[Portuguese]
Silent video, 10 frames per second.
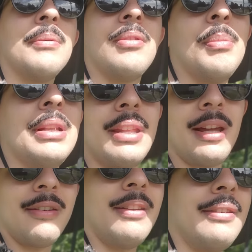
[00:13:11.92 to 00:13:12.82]
eu me
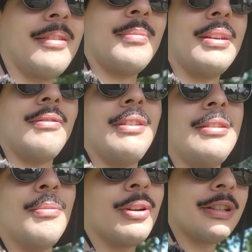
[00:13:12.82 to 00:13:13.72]
trazer isso também em
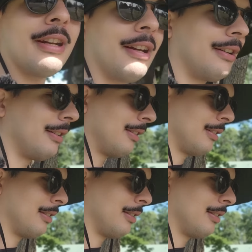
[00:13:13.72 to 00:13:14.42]
vídeo, mostrar